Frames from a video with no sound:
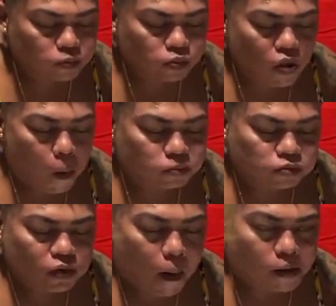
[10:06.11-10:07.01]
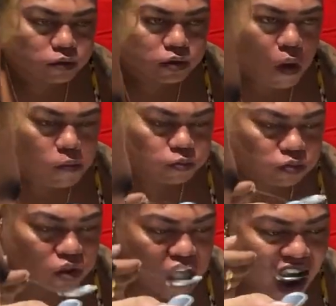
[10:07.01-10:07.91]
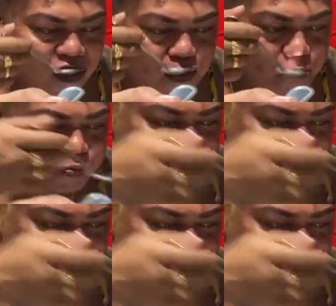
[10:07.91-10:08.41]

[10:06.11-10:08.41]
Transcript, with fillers: liliit na po ng mga kahon niyo, Miss Mia.